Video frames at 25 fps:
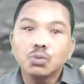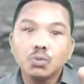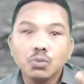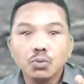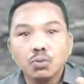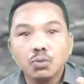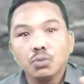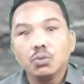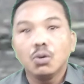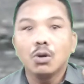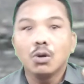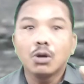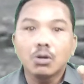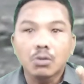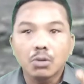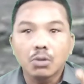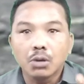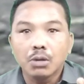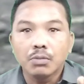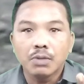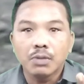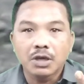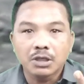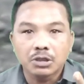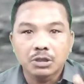সুন্দর
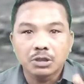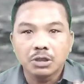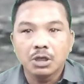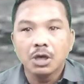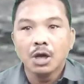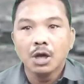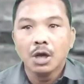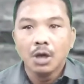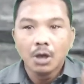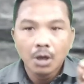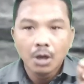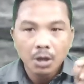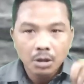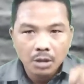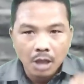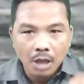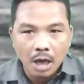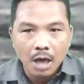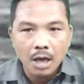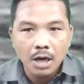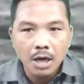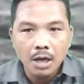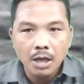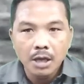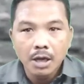করে বেঁচে
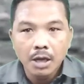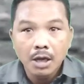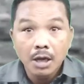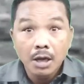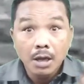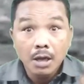তাহলে